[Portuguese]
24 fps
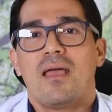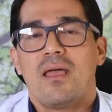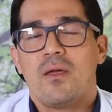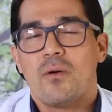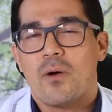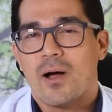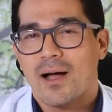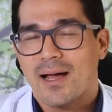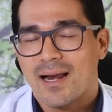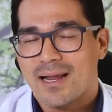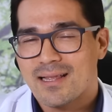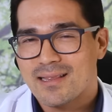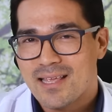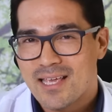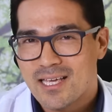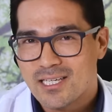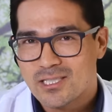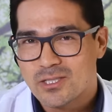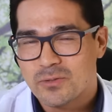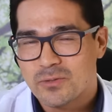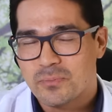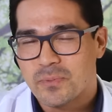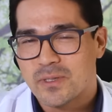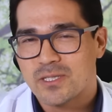Eu
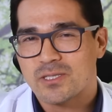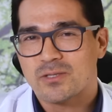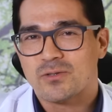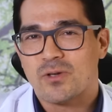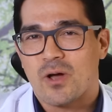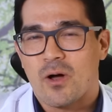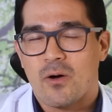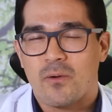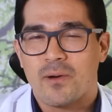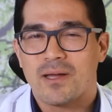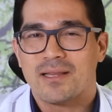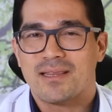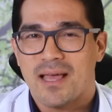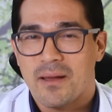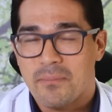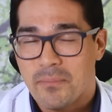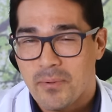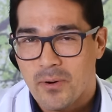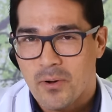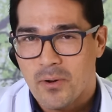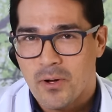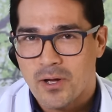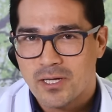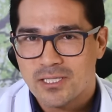agradeço, pessoal. Até a
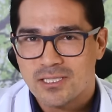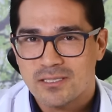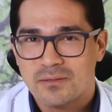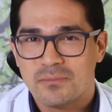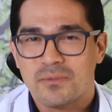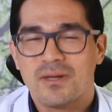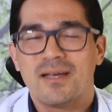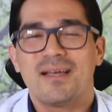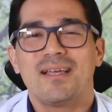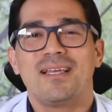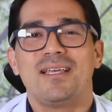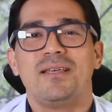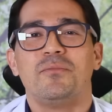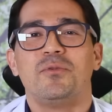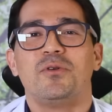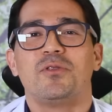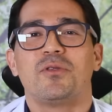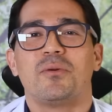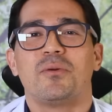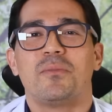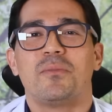próxima e muito